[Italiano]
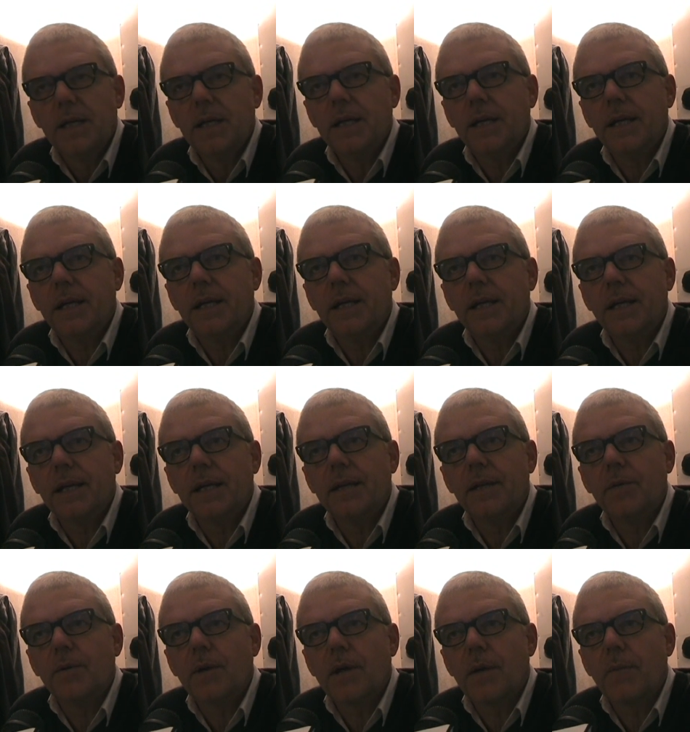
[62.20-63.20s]
e, ed
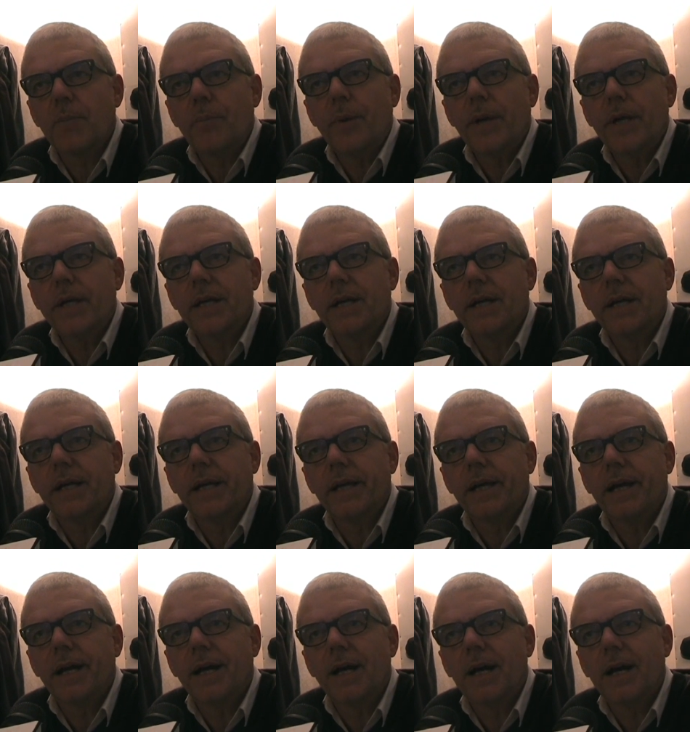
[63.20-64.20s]
è una campagna
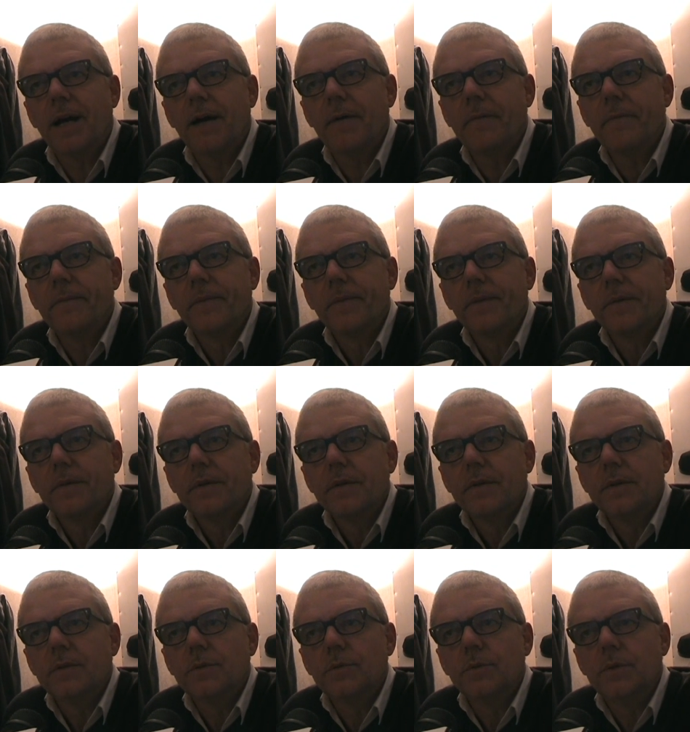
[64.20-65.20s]
che,
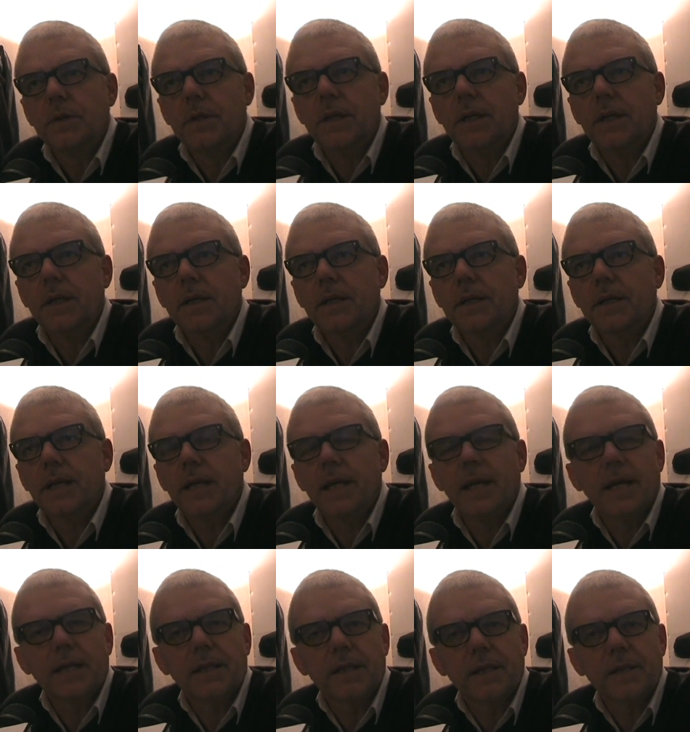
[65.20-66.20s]
una, che, è
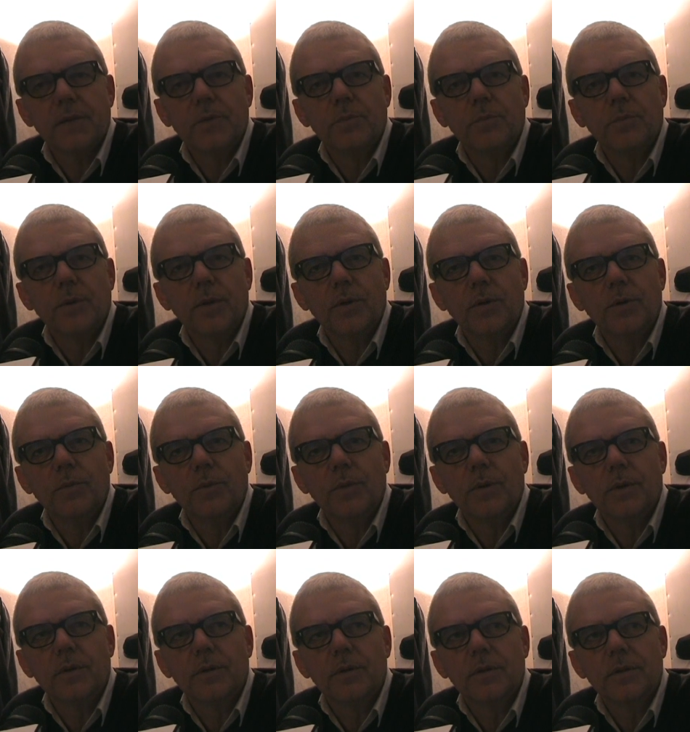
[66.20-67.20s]
nata in un modo
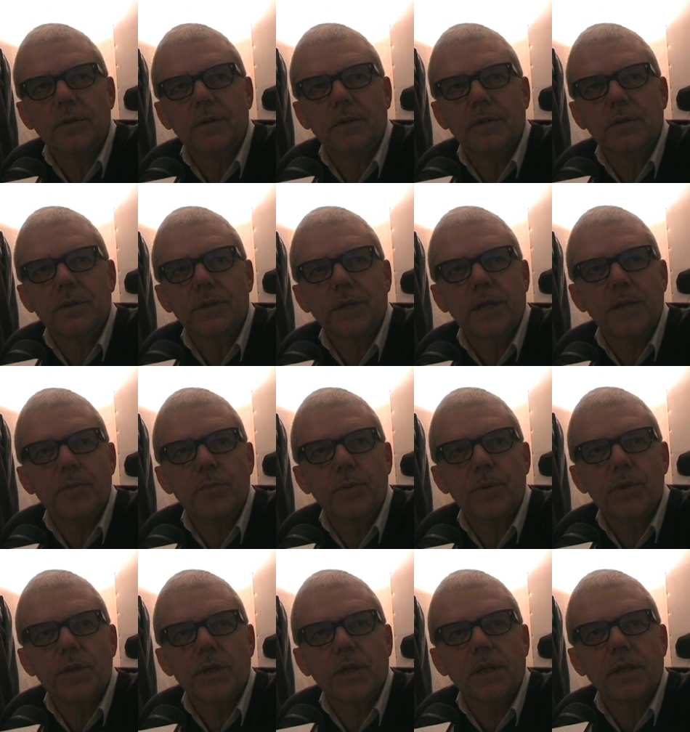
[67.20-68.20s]
molto
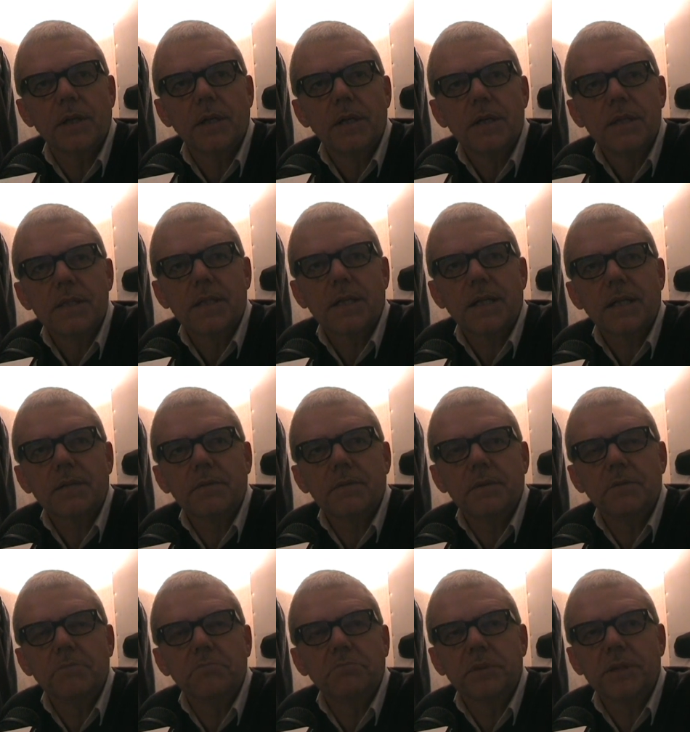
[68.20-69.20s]
semplice.
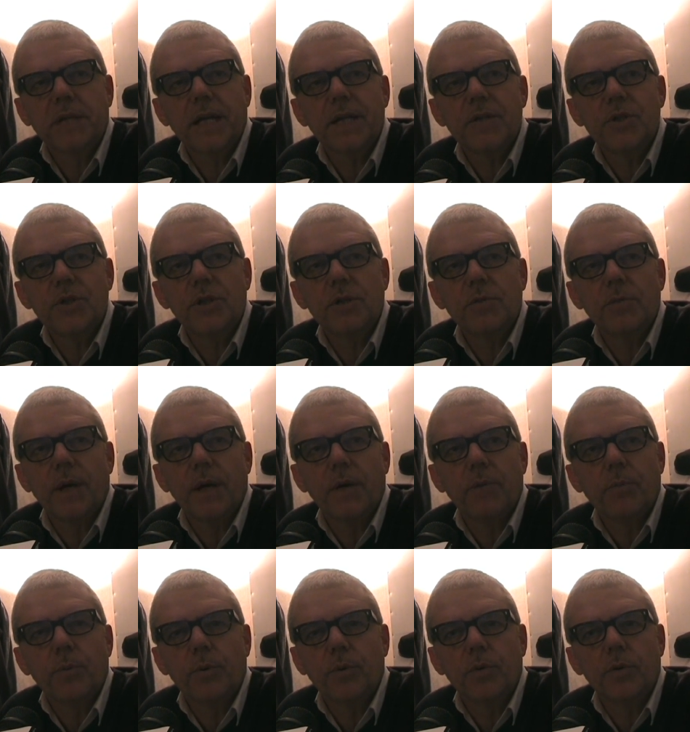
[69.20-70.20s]
Sky Cinema è
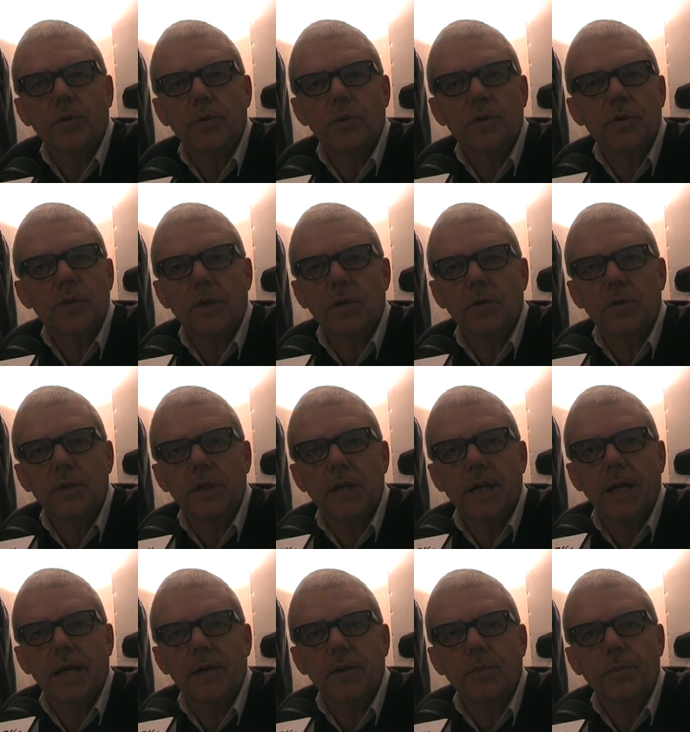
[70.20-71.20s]
un prodotto
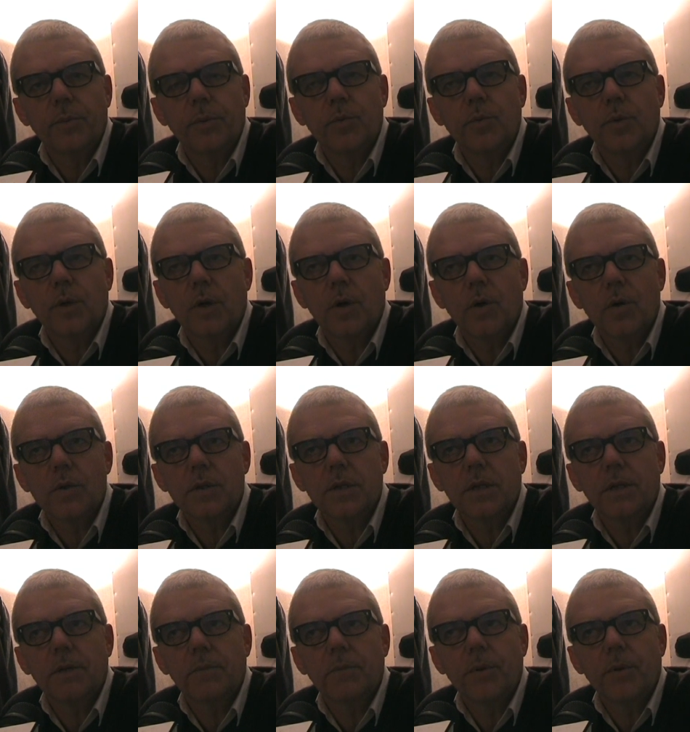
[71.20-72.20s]
straordinario per due
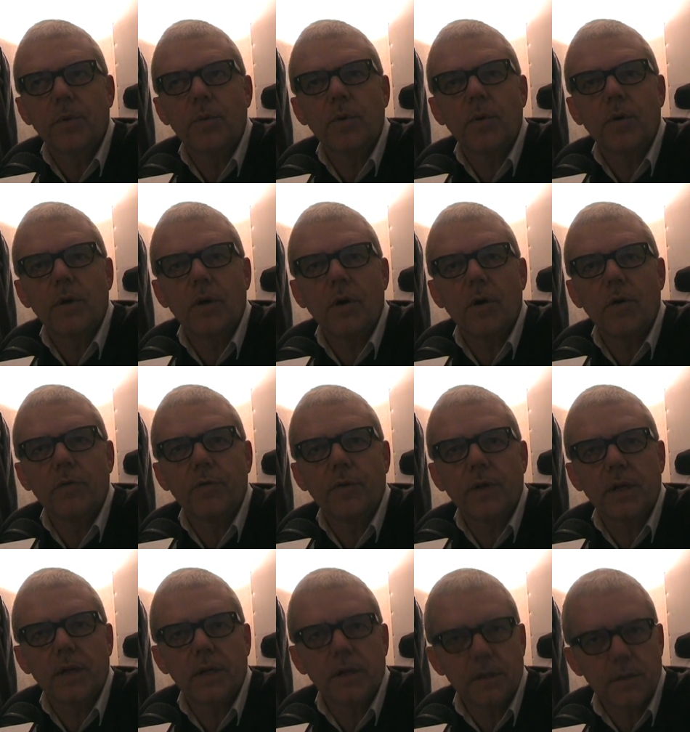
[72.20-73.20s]
cose, per quello che
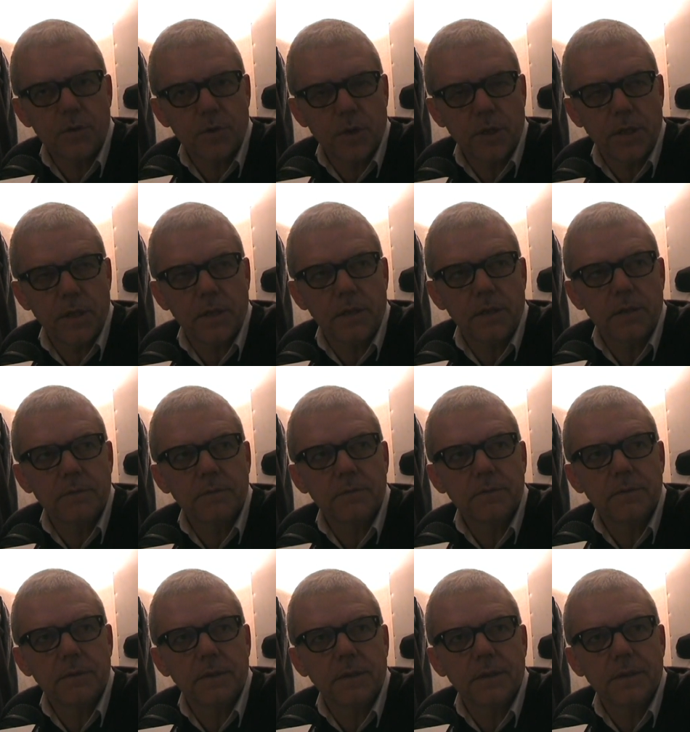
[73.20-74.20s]
offre, cioè il,
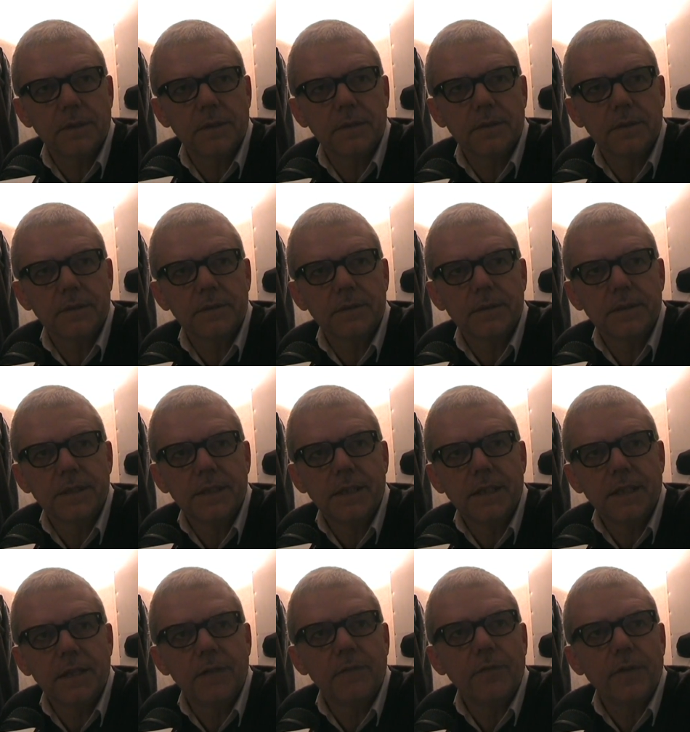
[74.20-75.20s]
la,
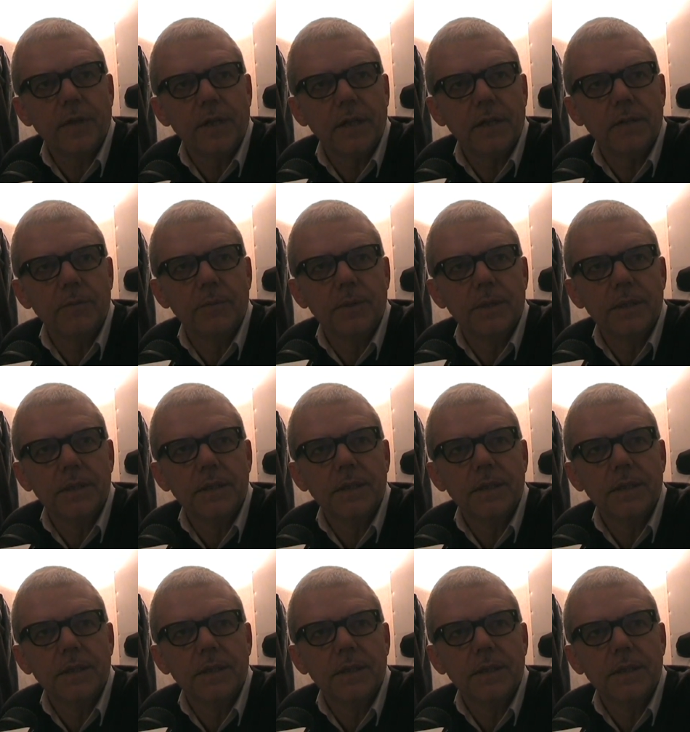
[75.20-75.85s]
i film,